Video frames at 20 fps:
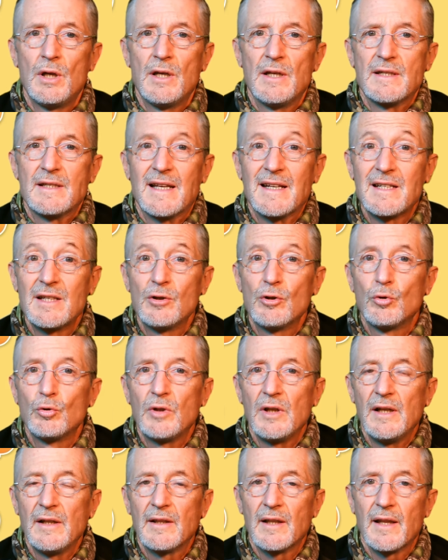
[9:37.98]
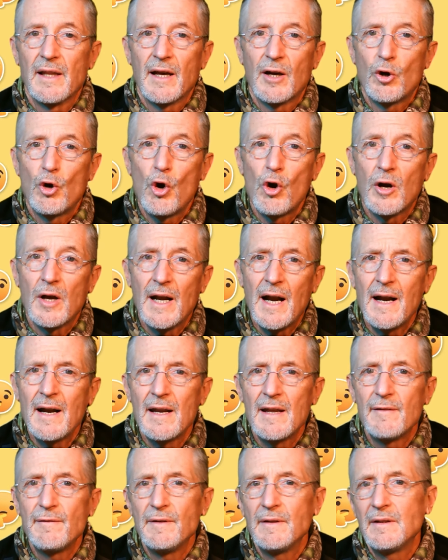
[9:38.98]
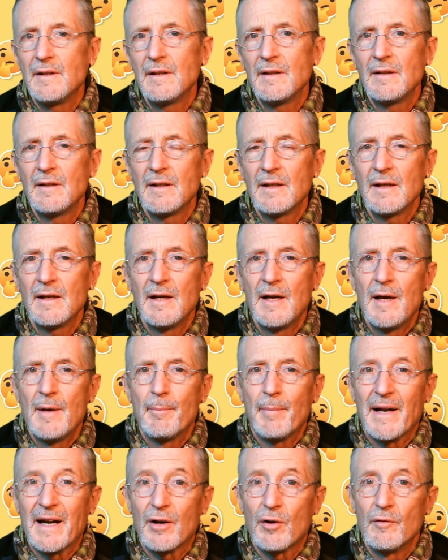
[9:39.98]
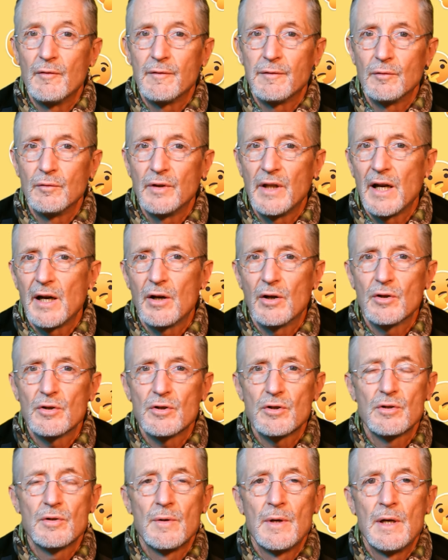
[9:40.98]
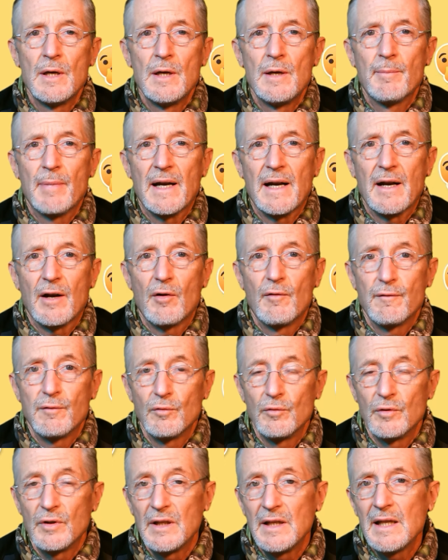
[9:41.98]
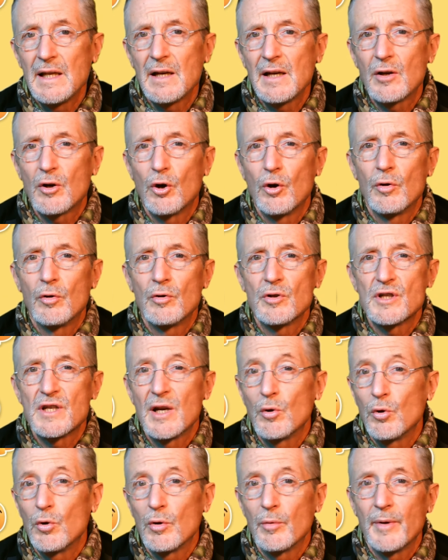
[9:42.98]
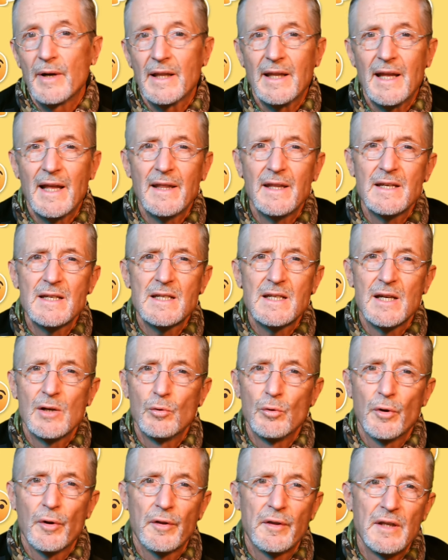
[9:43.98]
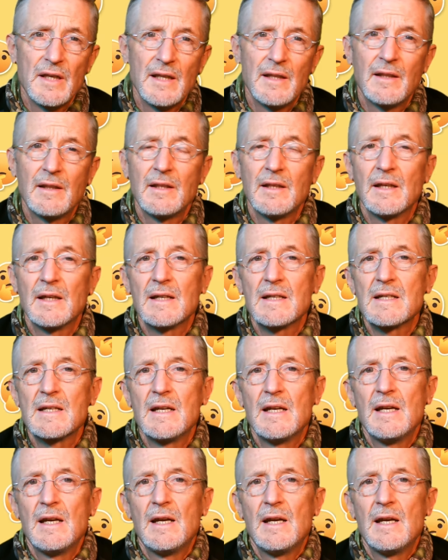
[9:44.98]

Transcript: Está siendo utilizada con gran eficiencia para confundirnos, para confundir con pseudoverdades, pseudociencias,